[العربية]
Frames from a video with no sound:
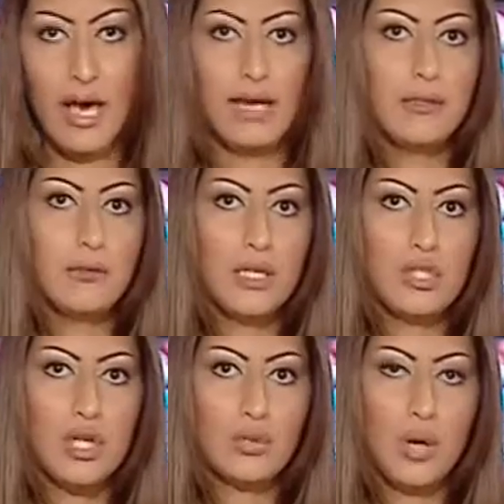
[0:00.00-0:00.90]
حيث
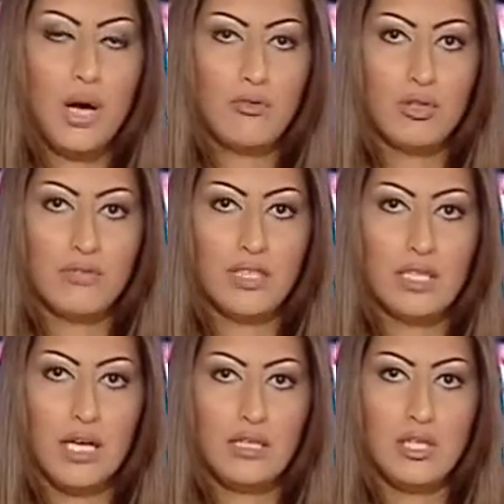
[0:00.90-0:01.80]
يشهد حفل
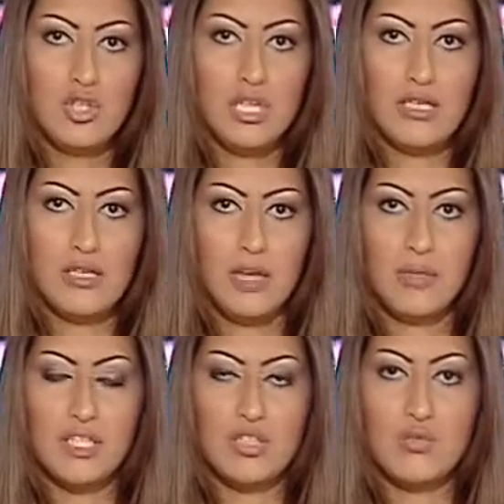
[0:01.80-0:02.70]
الافتتاح تدشين
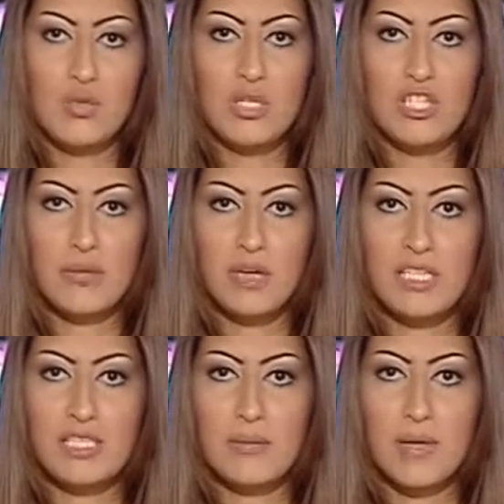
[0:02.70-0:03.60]
صاحبة السمو
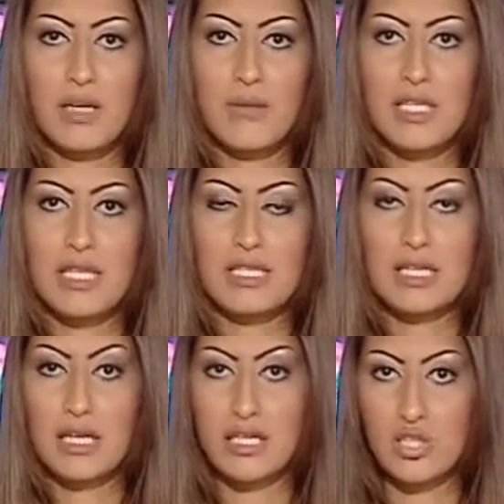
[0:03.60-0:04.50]
لشبكة البرلمانيات
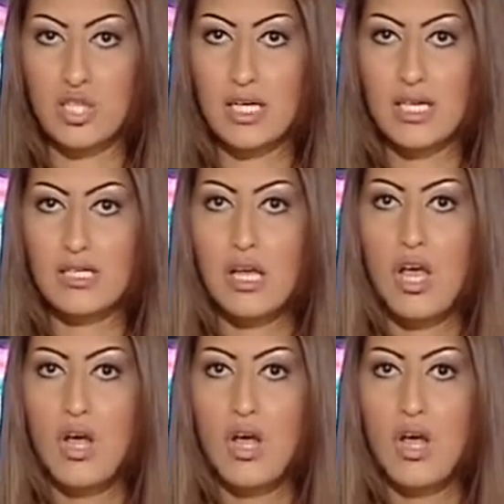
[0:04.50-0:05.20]
الخليجيات